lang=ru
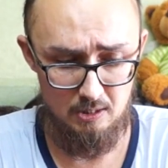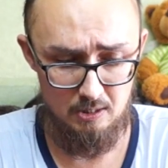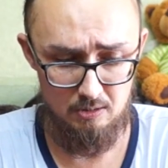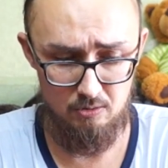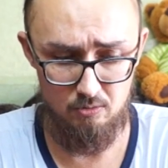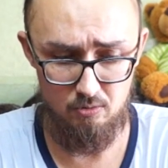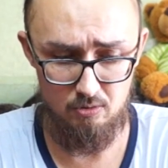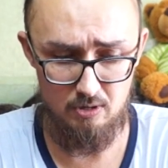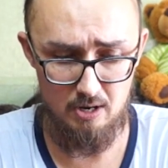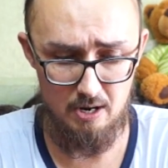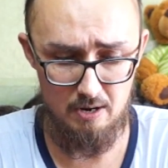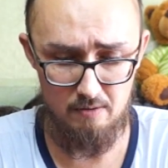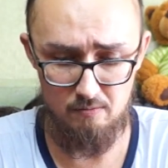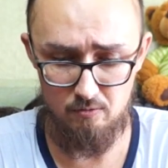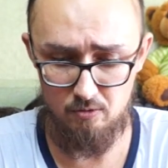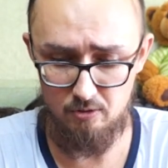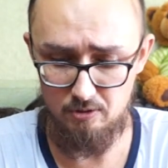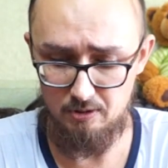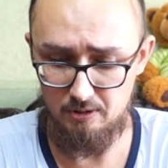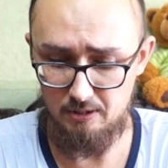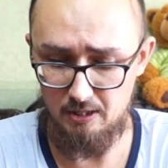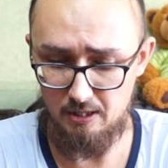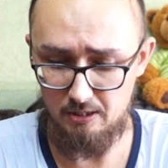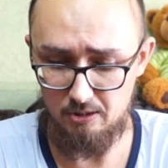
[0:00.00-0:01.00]
другая
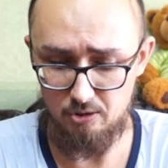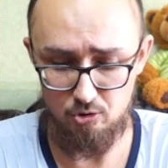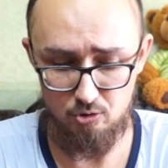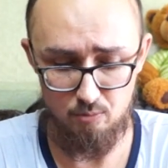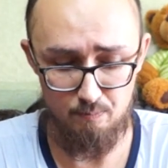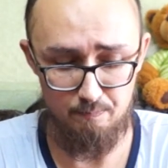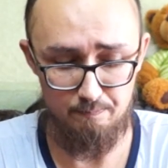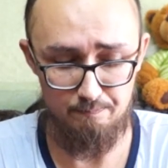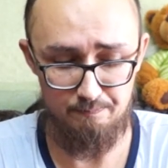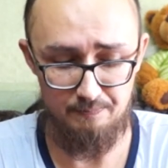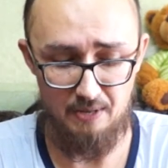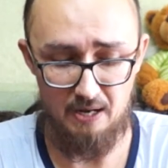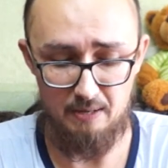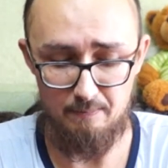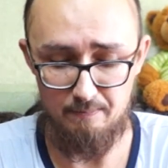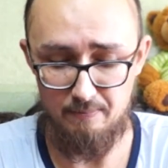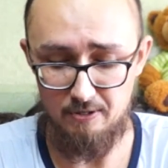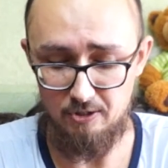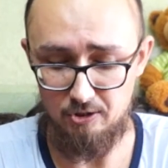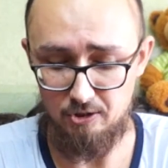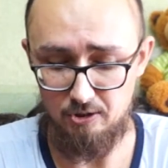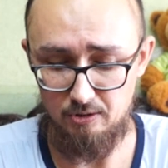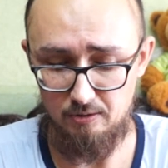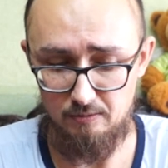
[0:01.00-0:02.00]
вроде как еще так
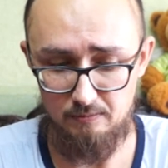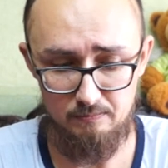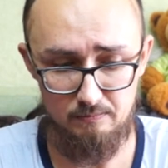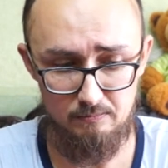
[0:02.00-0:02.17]
пашет.